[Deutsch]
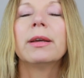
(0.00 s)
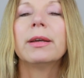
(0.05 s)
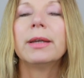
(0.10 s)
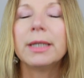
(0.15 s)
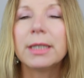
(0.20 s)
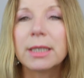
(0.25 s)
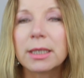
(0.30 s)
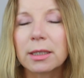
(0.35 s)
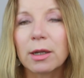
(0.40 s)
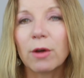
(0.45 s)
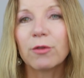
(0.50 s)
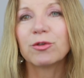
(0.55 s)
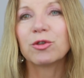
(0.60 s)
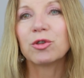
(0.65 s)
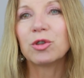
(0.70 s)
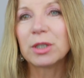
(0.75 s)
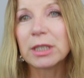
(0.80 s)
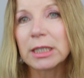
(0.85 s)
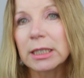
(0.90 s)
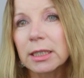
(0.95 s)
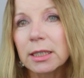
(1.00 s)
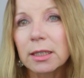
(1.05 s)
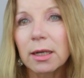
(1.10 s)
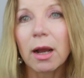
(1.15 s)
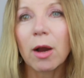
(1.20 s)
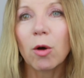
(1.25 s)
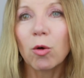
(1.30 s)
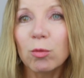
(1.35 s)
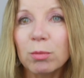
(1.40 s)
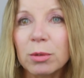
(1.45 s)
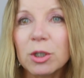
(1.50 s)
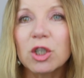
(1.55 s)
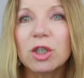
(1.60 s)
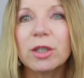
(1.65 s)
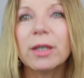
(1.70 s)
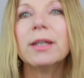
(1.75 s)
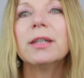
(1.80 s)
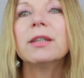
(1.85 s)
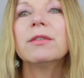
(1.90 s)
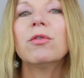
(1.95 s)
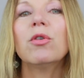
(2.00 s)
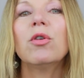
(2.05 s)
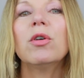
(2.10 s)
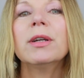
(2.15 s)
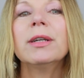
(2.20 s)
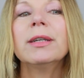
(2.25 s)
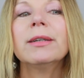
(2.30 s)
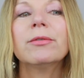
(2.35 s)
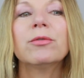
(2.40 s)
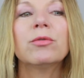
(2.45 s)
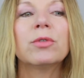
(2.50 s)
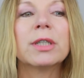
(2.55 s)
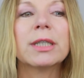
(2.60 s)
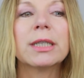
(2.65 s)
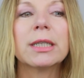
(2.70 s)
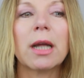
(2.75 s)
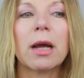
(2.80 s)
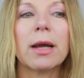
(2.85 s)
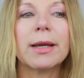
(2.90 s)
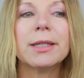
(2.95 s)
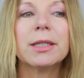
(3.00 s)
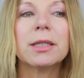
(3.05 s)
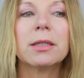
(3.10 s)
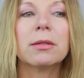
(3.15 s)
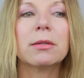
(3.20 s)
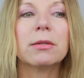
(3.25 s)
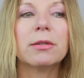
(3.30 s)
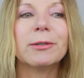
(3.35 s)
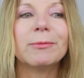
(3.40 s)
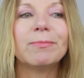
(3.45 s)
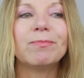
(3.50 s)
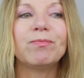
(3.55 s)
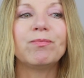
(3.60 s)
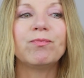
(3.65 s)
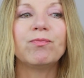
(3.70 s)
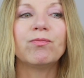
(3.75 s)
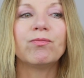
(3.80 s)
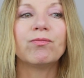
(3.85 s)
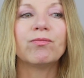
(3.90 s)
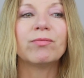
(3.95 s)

ist auf Synthetika umgestellt worden und das heißt, ähm,